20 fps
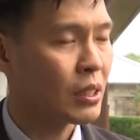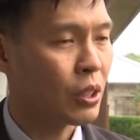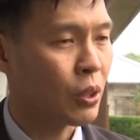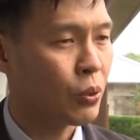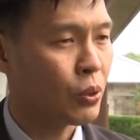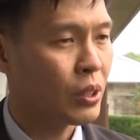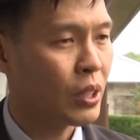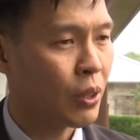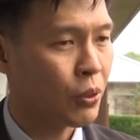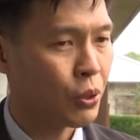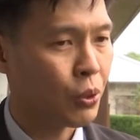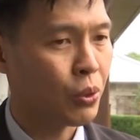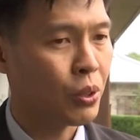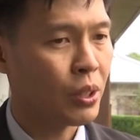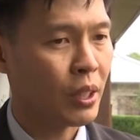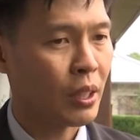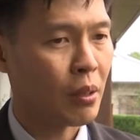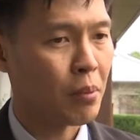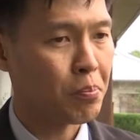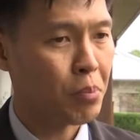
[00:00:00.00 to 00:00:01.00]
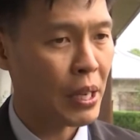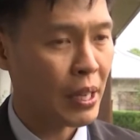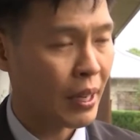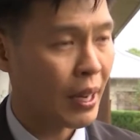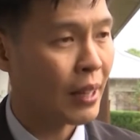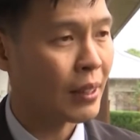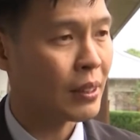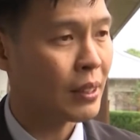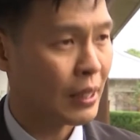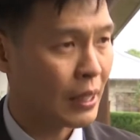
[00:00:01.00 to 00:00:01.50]
有要有那个平
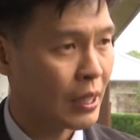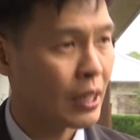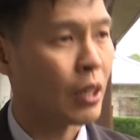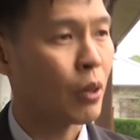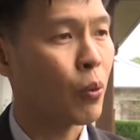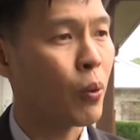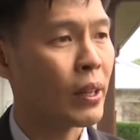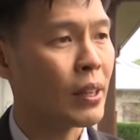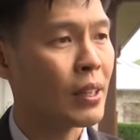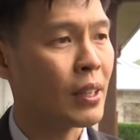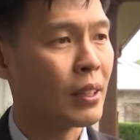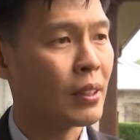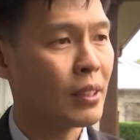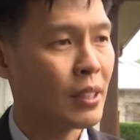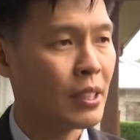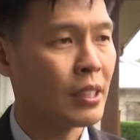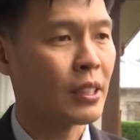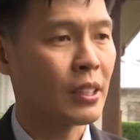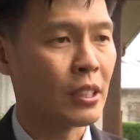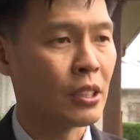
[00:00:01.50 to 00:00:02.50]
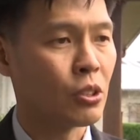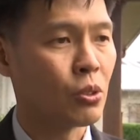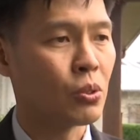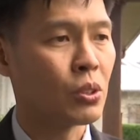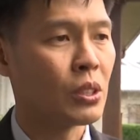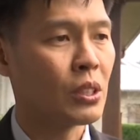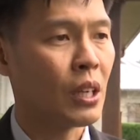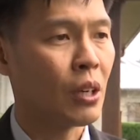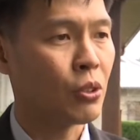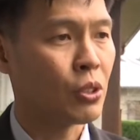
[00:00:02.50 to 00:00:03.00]
安的一个观念，第二个就
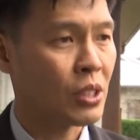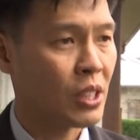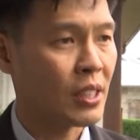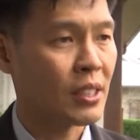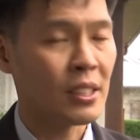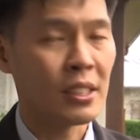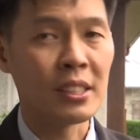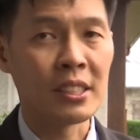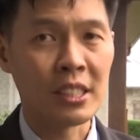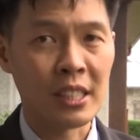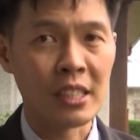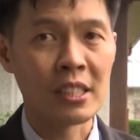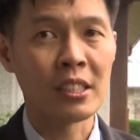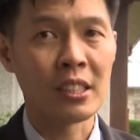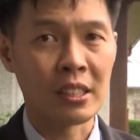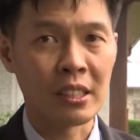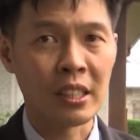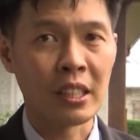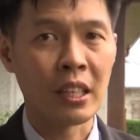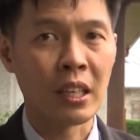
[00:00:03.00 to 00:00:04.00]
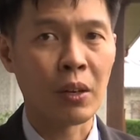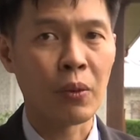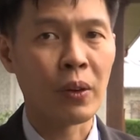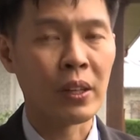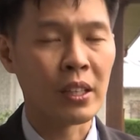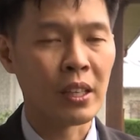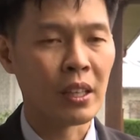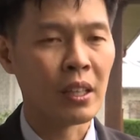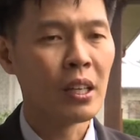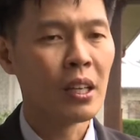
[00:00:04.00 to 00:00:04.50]
是要戒慎虔诚的一个观
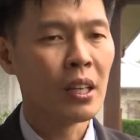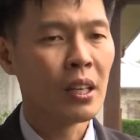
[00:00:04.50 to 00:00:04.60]
念。